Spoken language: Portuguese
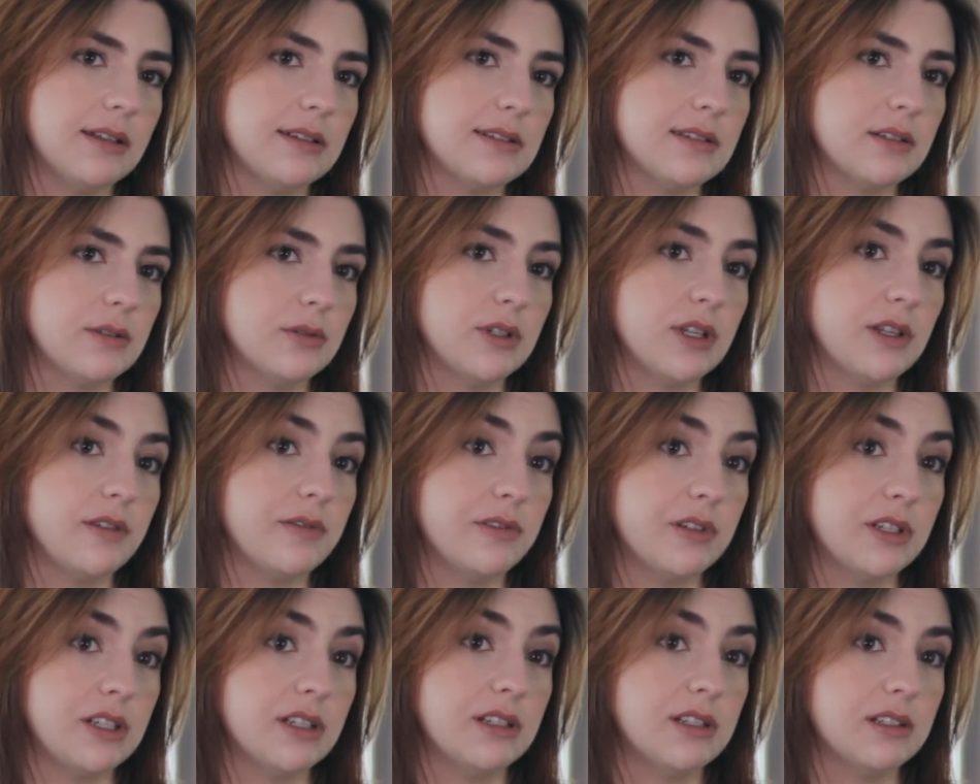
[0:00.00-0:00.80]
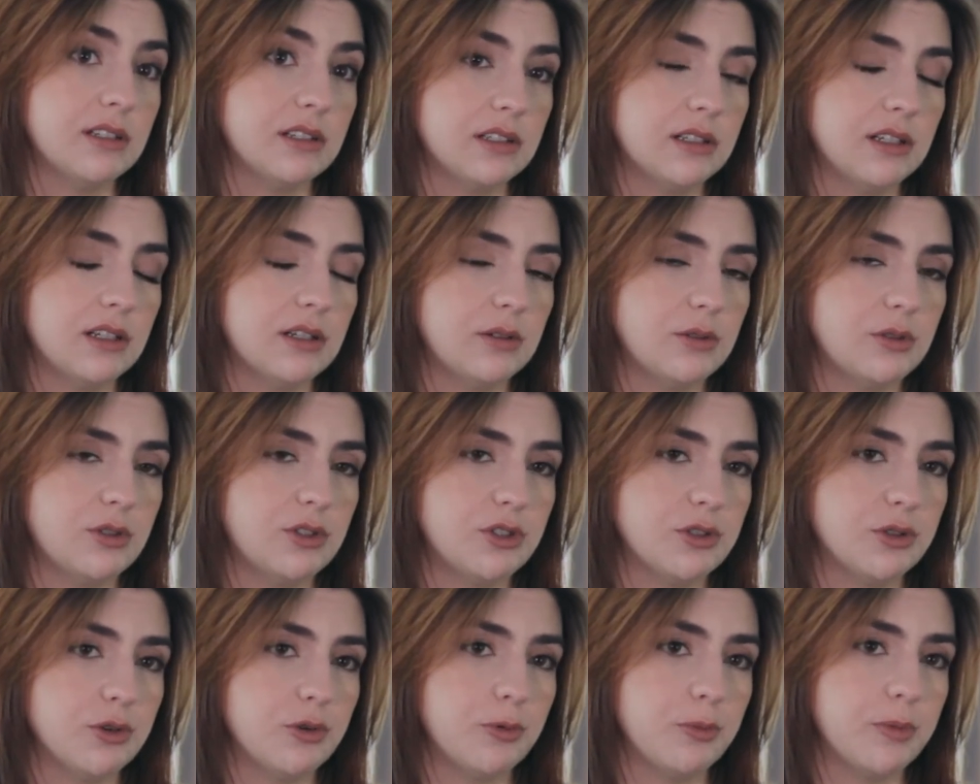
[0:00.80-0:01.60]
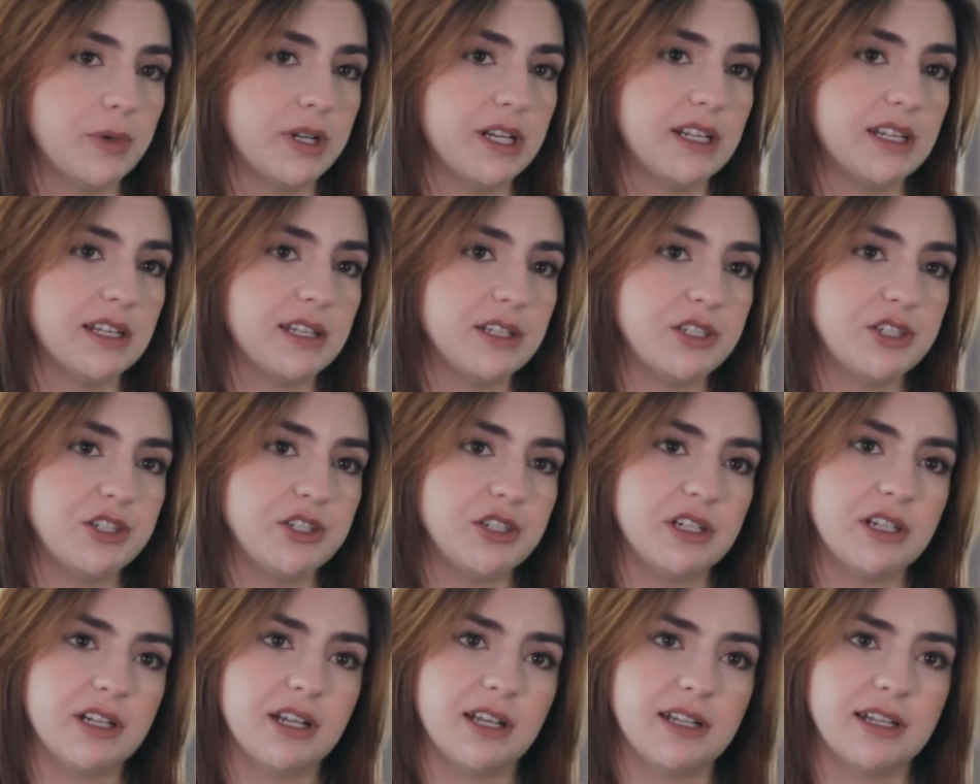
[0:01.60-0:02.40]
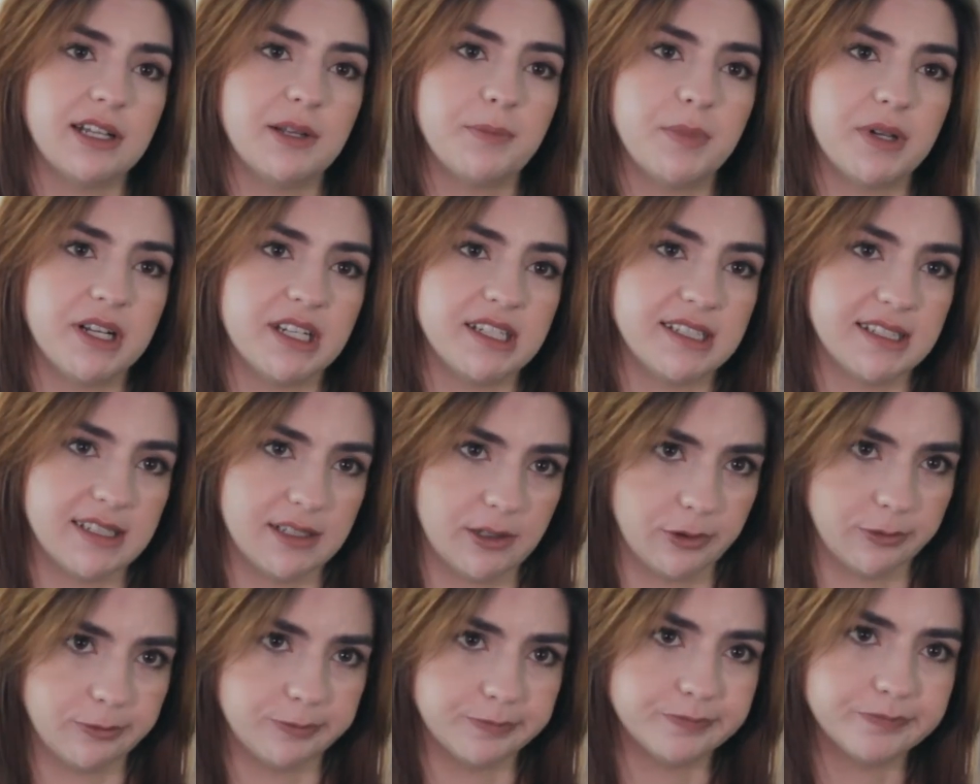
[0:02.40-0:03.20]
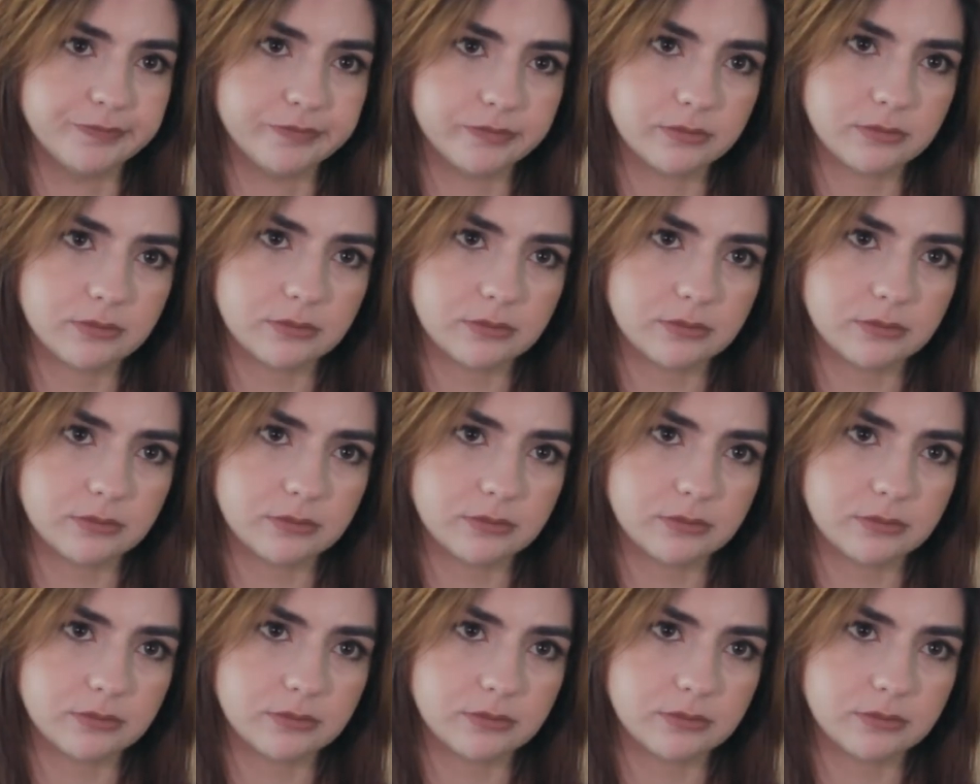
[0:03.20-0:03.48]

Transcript: a atenção devida, eu descobri que tinha depressão,